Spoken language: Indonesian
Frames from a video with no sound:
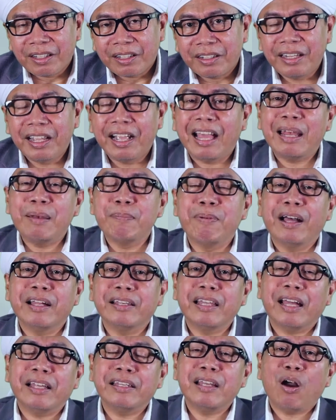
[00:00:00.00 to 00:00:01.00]
Dengan
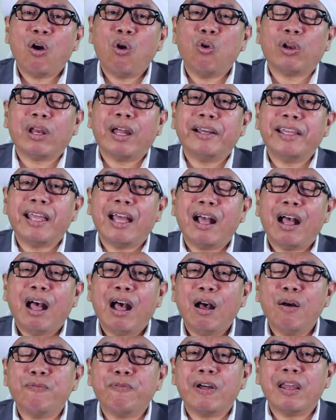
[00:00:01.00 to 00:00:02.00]
banyaknya orang yang
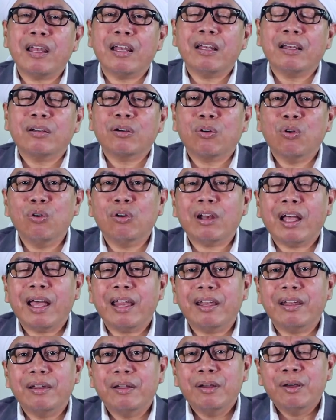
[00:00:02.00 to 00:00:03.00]
hafal
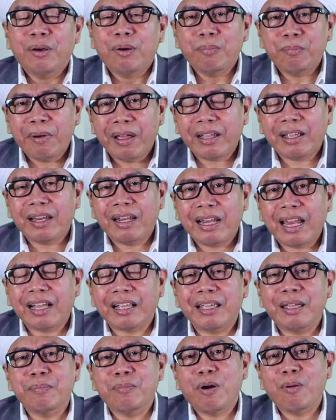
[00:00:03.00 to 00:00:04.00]
Quran baik
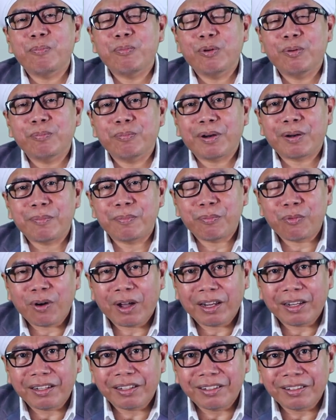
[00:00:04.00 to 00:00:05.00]
laki maupun
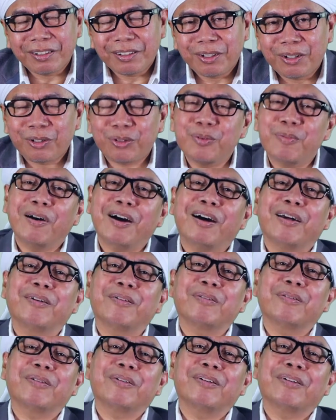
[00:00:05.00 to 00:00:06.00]
perempuan.
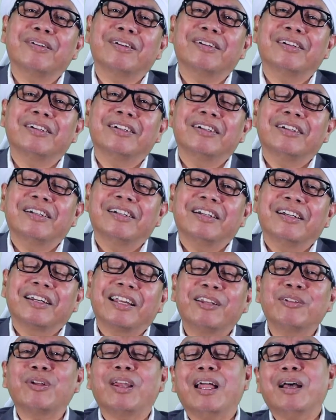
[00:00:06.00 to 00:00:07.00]
Subhanallah.
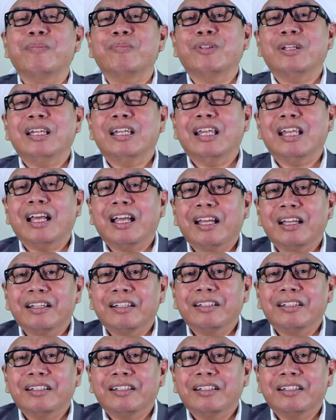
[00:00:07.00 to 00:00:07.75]
Dan itu alhamdulillah.